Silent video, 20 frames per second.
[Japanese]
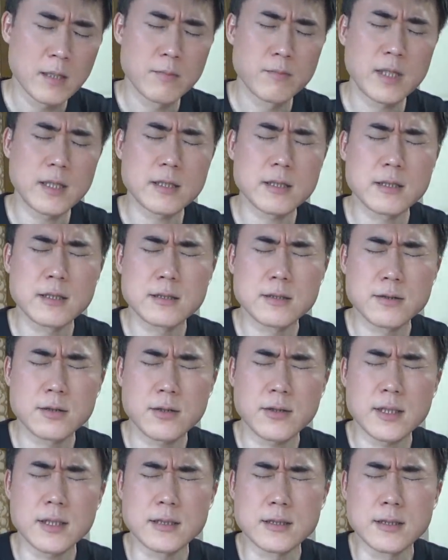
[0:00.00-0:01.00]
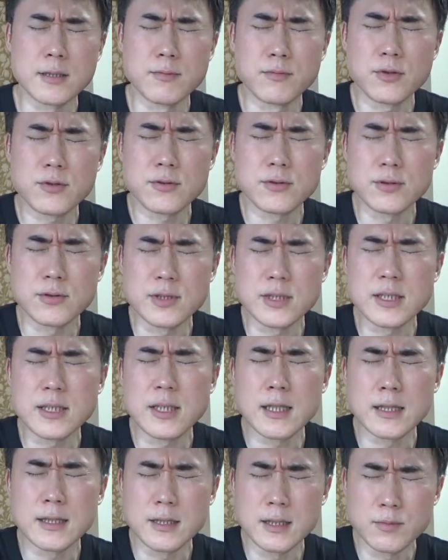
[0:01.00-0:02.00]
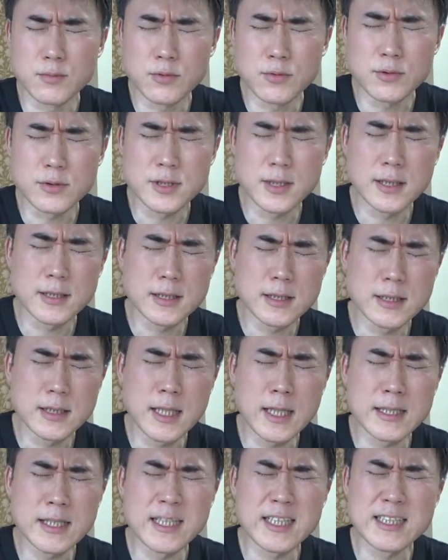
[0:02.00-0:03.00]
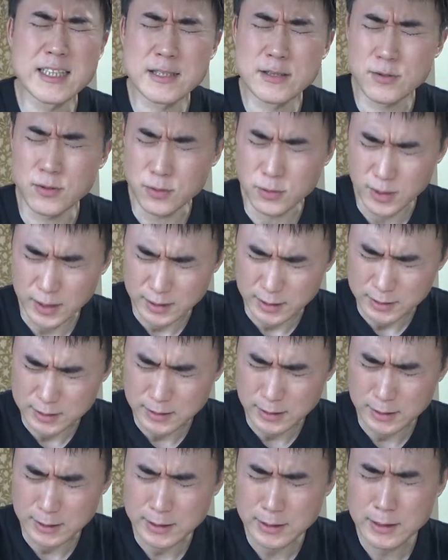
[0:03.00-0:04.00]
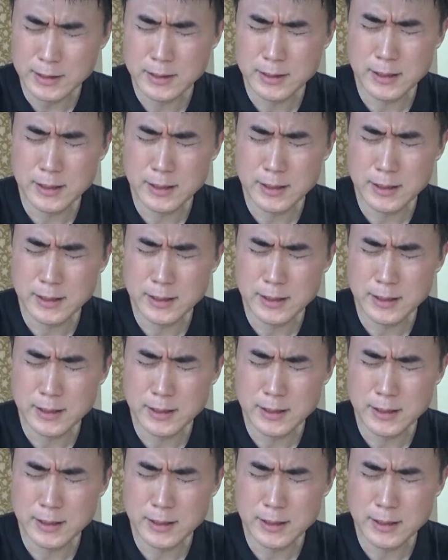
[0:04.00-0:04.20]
まあ、それはですね僕以外でも政治ジャーナリストとかですね